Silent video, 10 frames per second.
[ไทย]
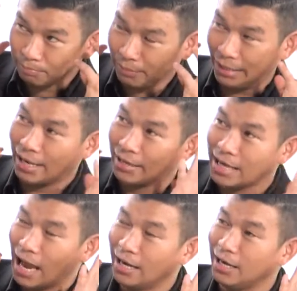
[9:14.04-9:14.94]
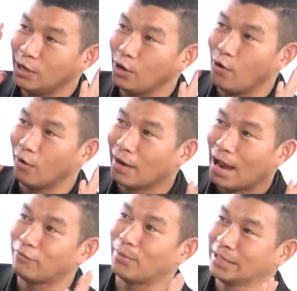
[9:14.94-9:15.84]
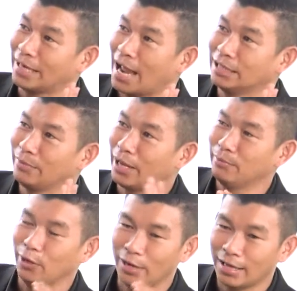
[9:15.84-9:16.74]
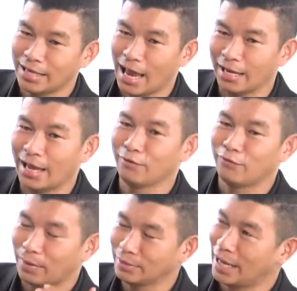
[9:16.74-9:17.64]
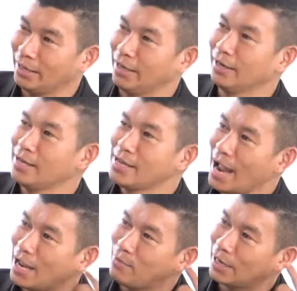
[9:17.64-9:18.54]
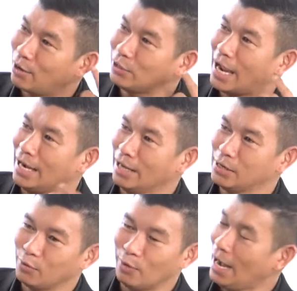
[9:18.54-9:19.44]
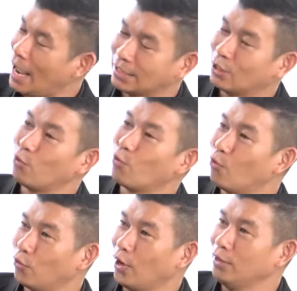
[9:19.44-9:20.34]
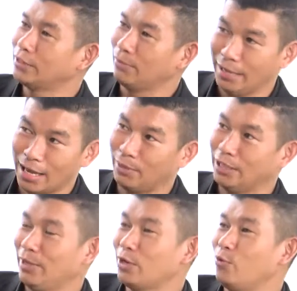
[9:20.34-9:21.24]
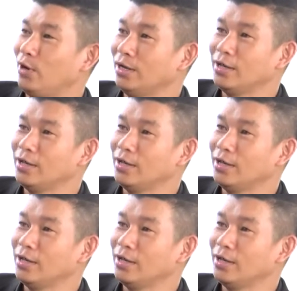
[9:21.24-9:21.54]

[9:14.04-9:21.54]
ปิดทักษะในเรื่องของการฟังภาษาไทยใช่ไหมครับเดี๋ยวทักษะในการฟังภาษาอังกฤษให้มันเข้าใจเนี่ยวันแรกจะงงหน่อยสำเนียงมันจะไม่คุ้น